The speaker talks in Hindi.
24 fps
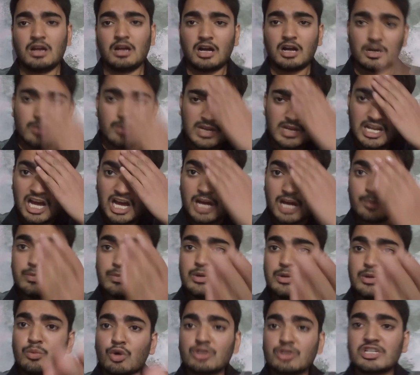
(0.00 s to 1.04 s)
अबे यार
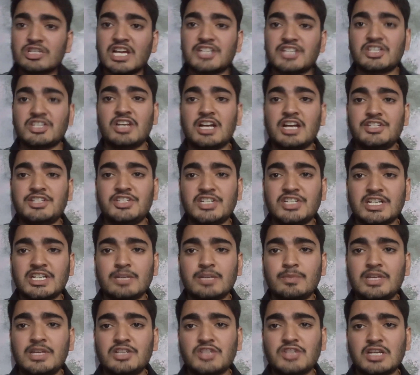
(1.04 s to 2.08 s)
बिग बॉस कैसे नाचेंगे
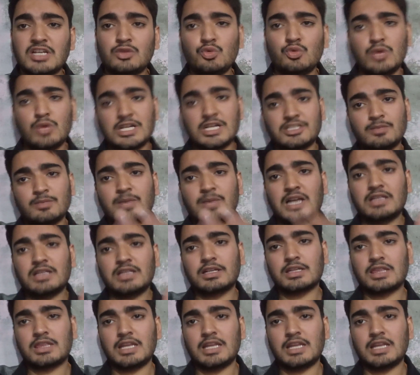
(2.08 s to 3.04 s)
मेरे साथ तू कैसे बात करता